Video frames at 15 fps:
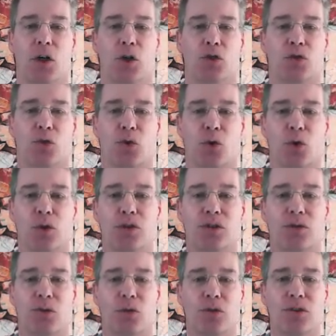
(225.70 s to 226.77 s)
So
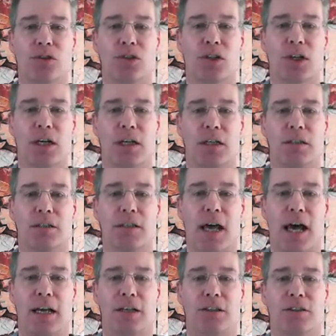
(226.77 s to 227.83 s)
größ, größte
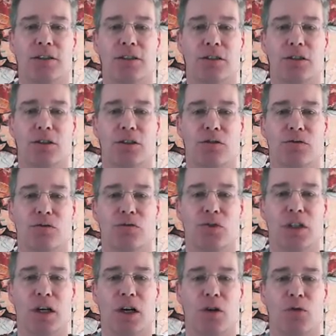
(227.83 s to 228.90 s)
Zahl ist äh,
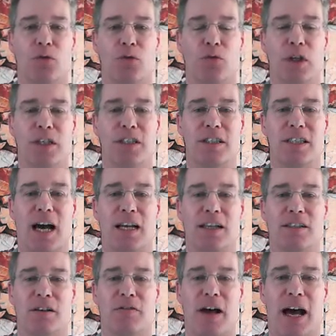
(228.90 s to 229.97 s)
wieder, wenn ich hier
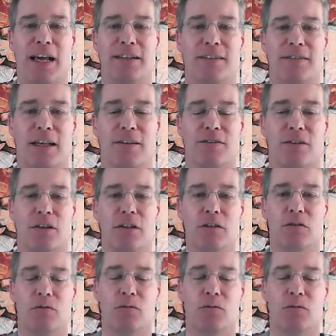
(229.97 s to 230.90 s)
alles auf 1 setze.